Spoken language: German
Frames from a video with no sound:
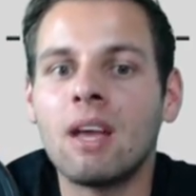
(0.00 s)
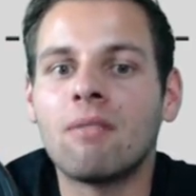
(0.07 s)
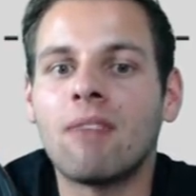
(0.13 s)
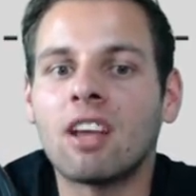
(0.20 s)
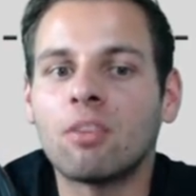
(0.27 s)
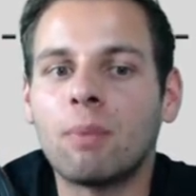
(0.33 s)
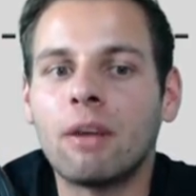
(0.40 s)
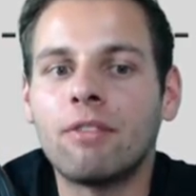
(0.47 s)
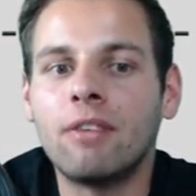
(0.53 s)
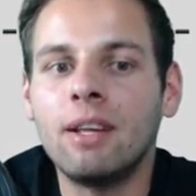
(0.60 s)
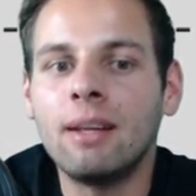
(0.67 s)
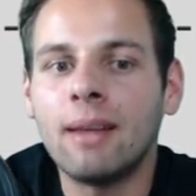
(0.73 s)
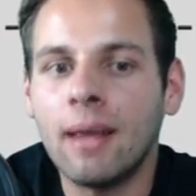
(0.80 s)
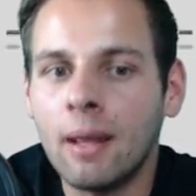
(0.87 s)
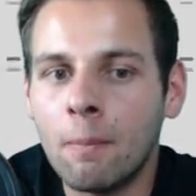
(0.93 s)
Was bei
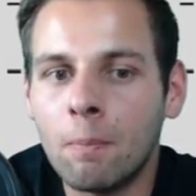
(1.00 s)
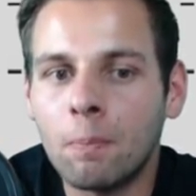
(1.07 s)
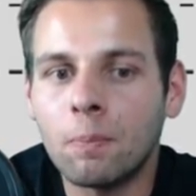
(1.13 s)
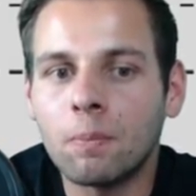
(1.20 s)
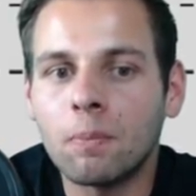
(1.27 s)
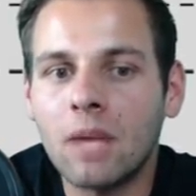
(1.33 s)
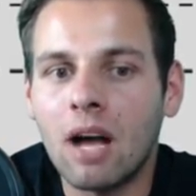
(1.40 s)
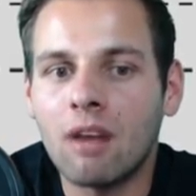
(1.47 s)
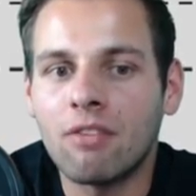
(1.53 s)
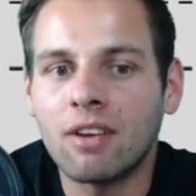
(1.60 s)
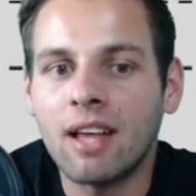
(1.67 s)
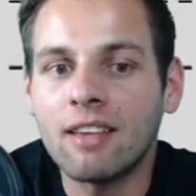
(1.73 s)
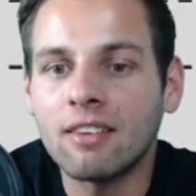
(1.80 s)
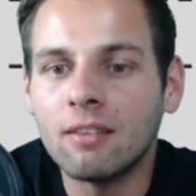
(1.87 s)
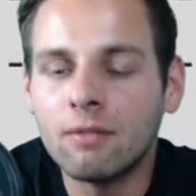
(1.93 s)
vielen eben ja,
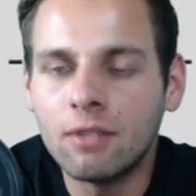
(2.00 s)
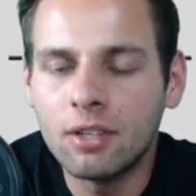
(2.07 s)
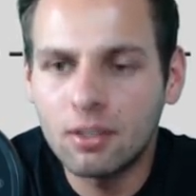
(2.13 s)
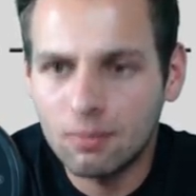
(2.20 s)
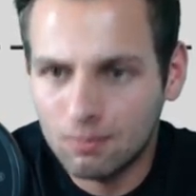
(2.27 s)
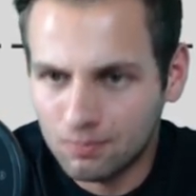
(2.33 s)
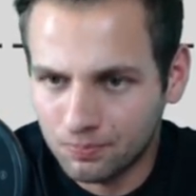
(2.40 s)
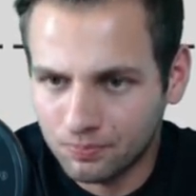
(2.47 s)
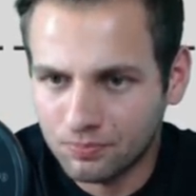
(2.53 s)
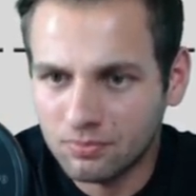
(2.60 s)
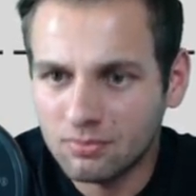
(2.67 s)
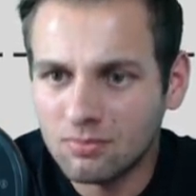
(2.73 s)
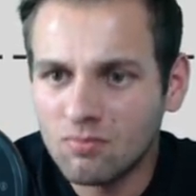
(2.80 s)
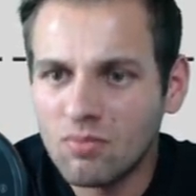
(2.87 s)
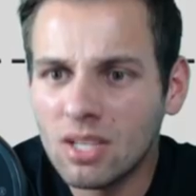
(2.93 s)
vergessen wird,
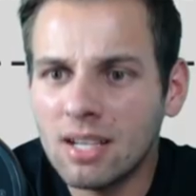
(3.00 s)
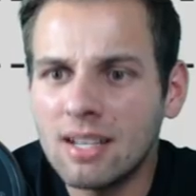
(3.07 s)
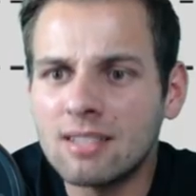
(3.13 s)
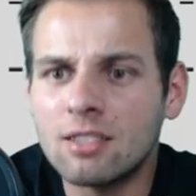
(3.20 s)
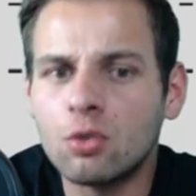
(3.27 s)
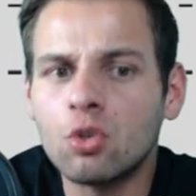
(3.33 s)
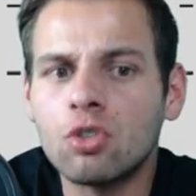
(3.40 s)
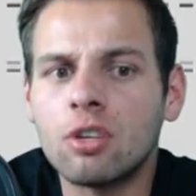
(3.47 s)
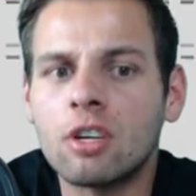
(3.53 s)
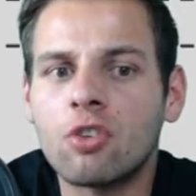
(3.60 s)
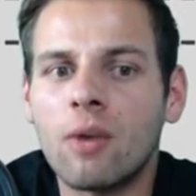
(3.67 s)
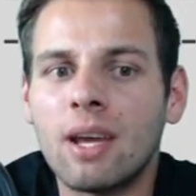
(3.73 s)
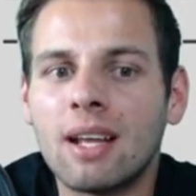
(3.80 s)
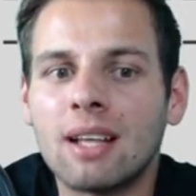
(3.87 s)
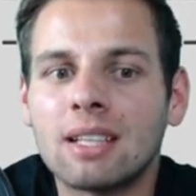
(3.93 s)
Institutional
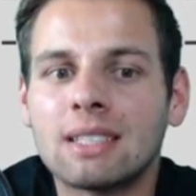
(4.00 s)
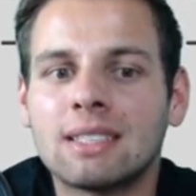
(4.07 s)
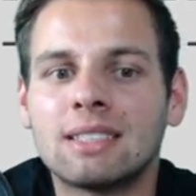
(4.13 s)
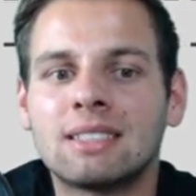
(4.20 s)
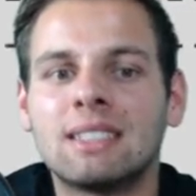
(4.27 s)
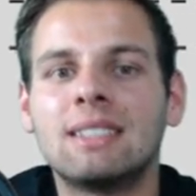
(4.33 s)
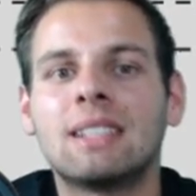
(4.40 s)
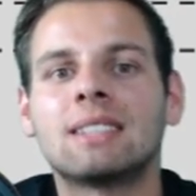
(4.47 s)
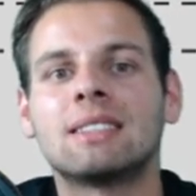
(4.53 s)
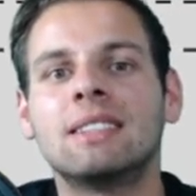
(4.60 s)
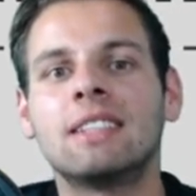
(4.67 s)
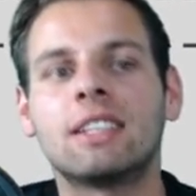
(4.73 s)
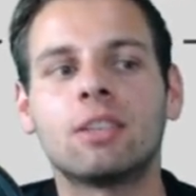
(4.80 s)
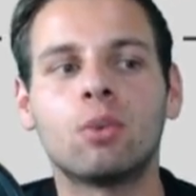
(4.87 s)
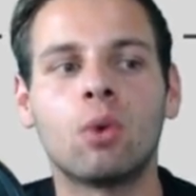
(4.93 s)
Traders sind jetzt
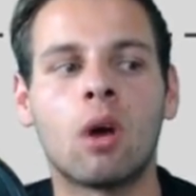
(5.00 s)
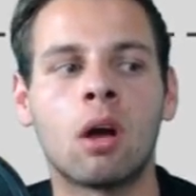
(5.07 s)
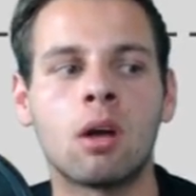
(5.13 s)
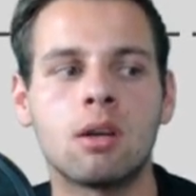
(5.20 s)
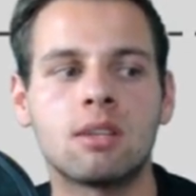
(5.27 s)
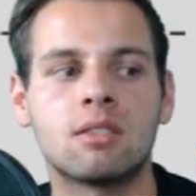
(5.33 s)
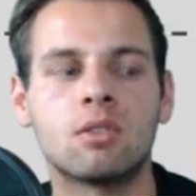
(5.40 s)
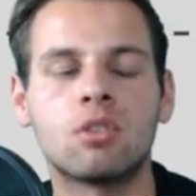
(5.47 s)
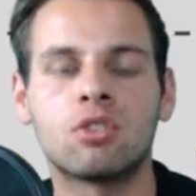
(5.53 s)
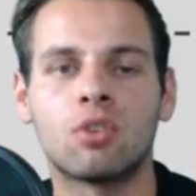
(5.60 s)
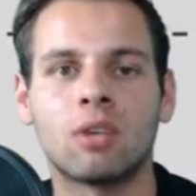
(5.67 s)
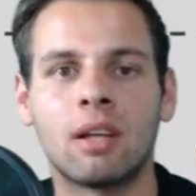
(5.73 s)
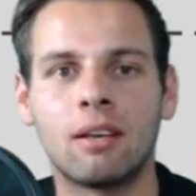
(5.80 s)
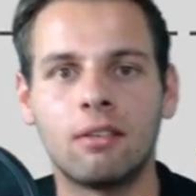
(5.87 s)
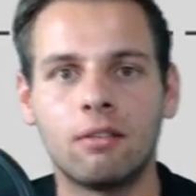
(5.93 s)
nicht nur
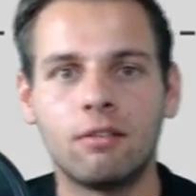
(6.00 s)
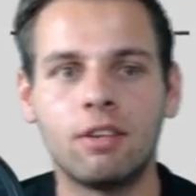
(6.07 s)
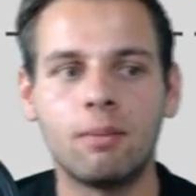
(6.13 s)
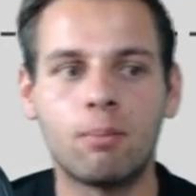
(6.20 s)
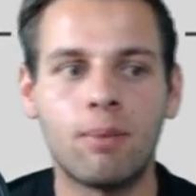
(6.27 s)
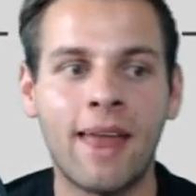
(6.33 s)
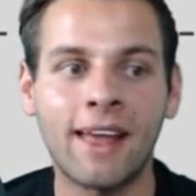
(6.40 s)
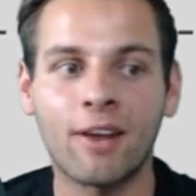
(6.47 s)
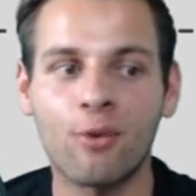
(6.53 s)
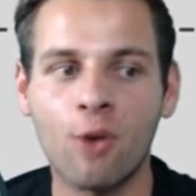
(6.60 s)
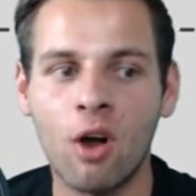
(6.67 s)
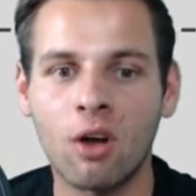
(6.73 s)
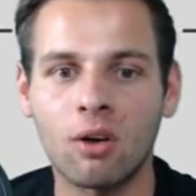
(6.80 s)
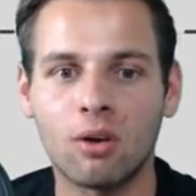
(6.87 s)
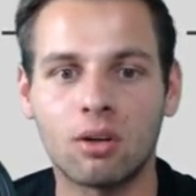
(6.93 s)
Institutionen wie
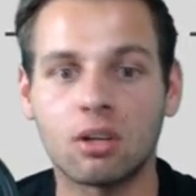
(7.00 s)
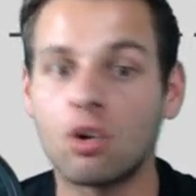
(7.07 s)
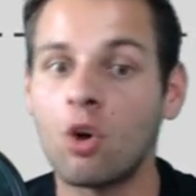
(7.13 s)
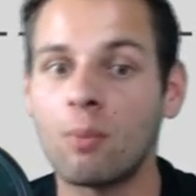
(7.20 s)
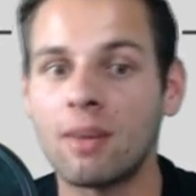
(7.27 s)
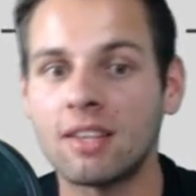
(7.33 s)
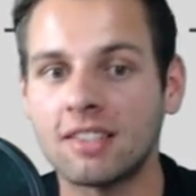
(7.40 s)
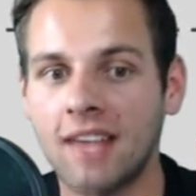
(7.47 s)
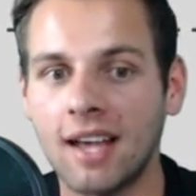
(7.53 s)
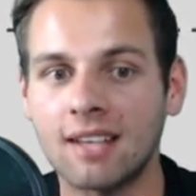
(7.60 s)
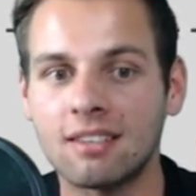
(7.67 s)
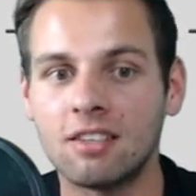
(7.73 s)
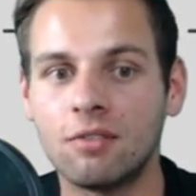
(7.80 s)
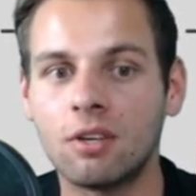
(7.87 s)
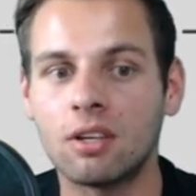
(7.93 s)
BlackRock oder Goldman
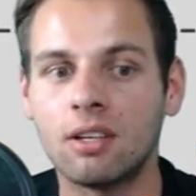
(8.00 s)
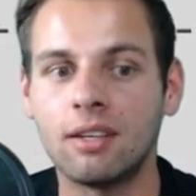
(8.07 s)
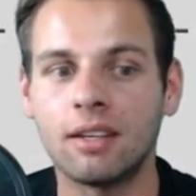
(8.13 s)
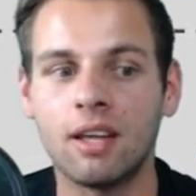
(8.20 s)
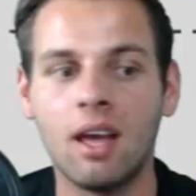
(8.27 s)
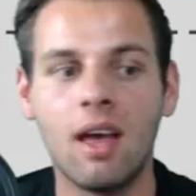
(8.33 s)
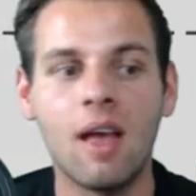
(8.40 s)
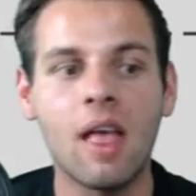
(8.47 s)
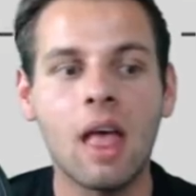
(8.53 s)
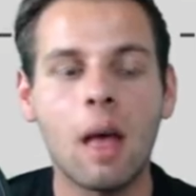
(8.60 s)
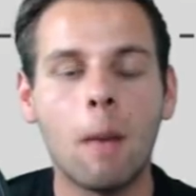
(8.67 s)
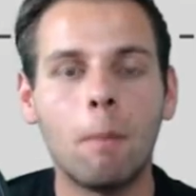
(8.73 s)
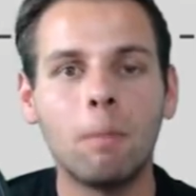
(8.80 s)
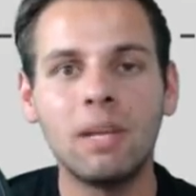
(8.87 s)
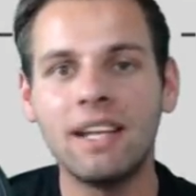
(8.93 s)
Sachs, die wirklich
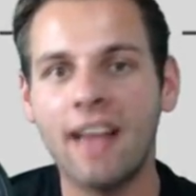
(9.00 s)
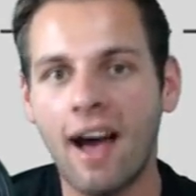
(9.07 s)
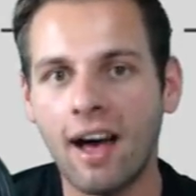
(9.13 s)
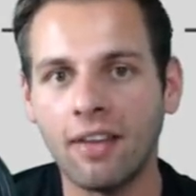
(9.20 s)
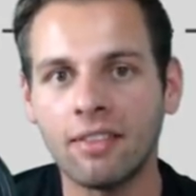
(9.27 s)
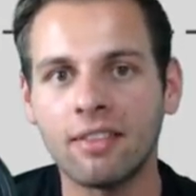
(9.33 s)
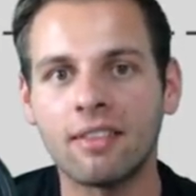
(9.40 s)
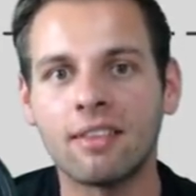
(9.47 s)
Milliarden